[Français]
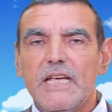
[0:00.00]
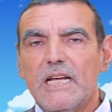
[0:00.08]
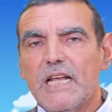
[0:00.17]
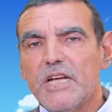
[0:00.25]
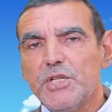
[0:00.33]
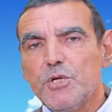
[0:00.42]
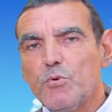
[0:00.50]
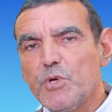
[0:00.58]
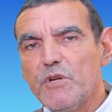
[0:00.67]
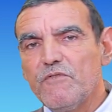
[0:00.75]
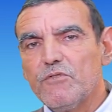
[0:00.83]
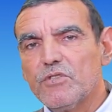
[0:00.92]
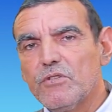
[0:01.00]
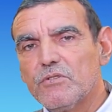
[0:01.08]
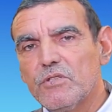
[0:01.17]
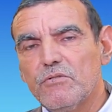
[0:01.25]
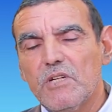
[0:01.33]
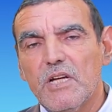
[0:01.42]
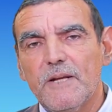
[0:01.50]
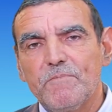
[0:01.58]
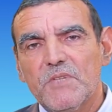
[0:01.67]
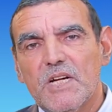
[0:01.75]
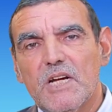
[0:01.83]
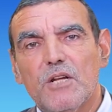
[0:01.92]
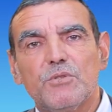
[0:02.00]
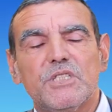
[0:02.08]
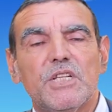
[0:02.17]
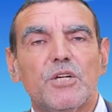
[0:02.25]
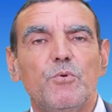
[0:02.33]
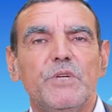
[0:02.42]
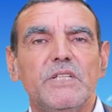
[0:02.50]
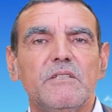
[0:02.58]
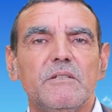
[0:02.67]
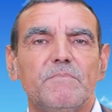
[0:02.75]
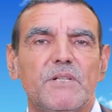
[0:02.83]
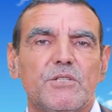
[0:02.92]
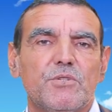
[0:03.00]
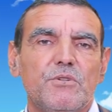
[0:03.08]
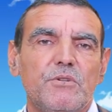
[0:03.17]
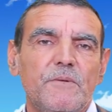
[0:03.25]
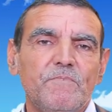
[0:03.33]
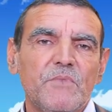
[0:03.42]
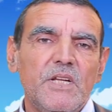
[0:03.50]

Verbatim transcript: Il agit au niveau donc, de la glande thyroïde, parce que